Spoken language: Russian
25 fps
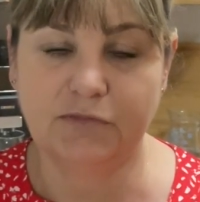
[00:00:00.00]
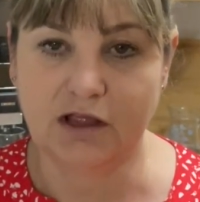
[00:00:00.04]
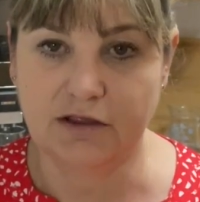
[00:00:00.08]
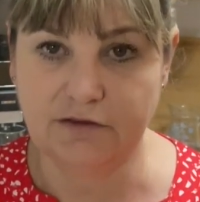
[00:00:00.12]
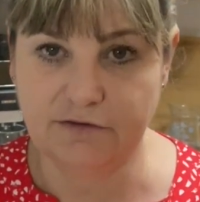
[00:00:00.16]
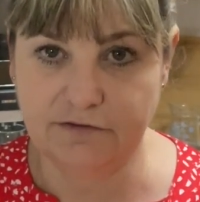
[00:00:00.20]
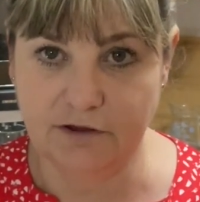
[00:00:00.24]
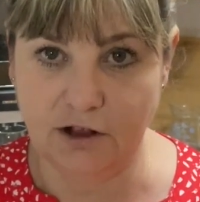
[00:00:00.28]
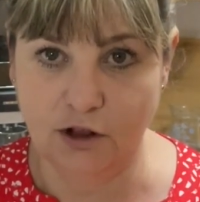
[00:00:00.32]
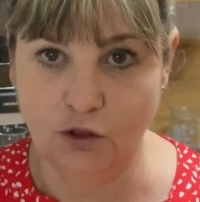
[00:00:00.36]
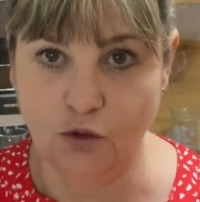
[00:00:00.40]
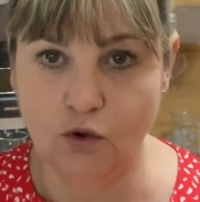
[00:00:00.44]

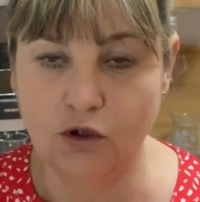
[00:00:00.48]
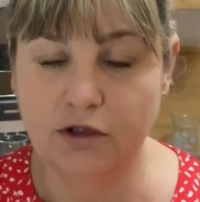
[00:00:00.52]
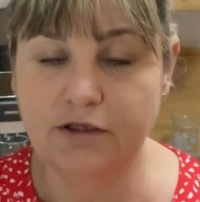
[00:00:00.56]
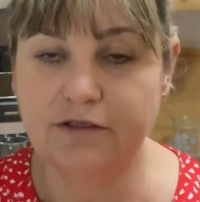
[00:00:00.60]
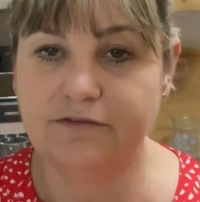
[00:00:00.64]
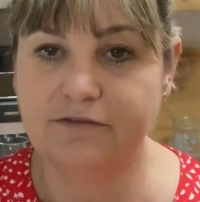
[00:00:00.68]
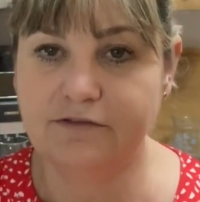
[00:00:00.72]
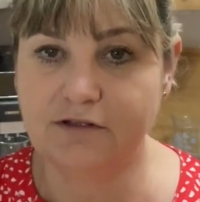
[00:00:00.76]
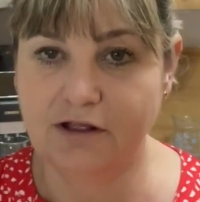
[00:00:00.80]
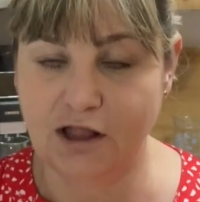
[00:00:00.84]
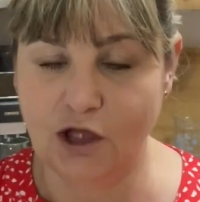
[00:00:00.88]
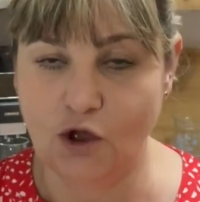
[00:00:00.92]
золой,
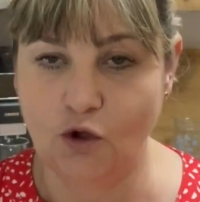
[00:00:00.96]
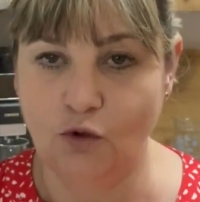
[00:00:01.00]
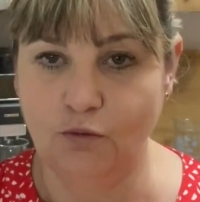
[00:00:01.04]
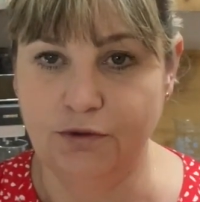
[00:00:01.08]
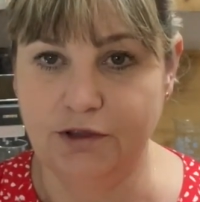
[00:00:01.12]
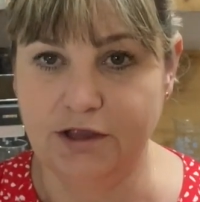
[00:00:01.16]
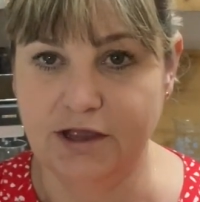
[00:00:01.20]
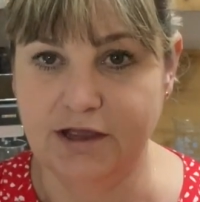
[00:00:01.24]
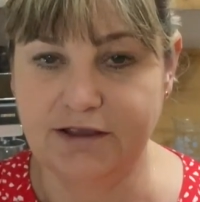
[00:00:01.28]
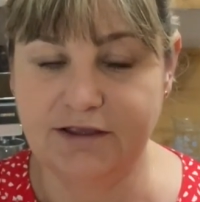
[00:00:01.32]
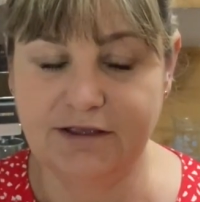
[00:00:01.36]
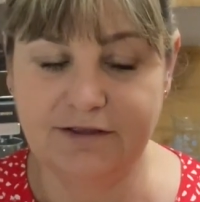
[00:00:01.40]
зола у
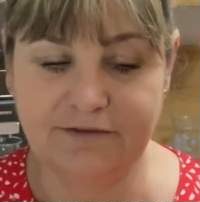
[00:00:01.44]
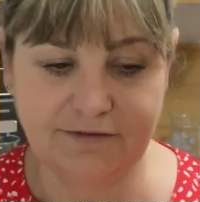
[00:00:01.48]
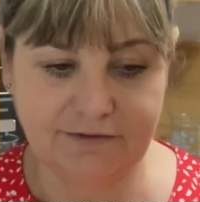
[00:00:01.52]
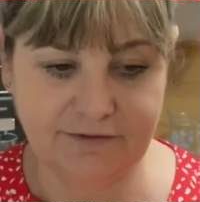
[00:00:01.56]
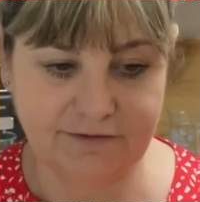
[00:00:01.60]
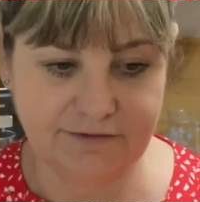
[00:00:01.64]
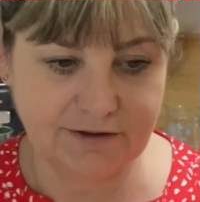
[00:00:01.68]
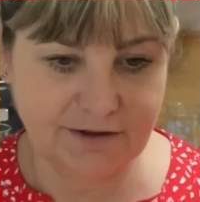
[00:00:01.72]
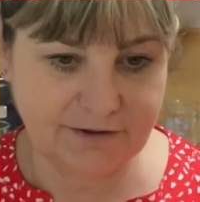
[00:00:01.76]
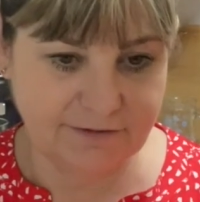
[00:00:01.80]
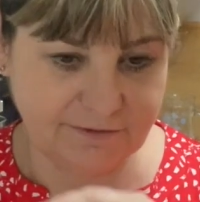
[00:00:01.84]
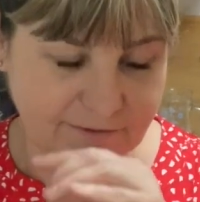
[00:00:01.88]
меня есть,
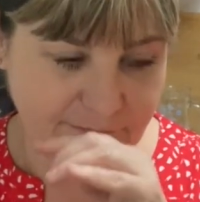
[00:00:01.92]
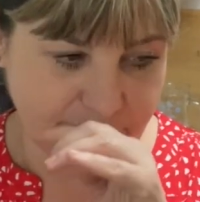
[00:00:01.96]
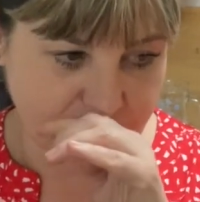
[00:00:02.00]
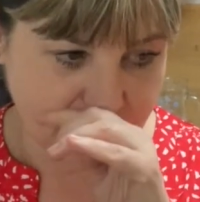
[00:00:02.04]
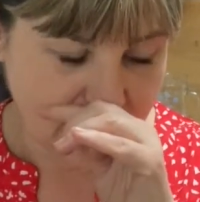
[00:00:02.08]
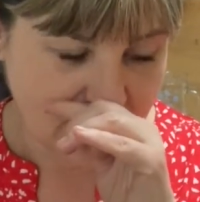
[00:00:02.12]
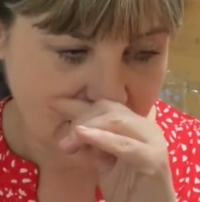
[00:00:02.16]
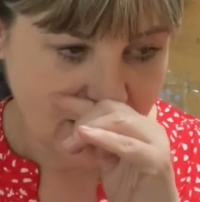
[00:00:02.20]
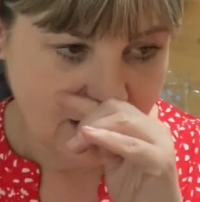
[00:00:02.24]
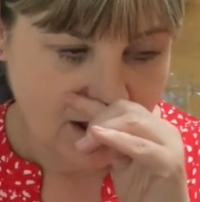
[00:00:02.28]
кстати,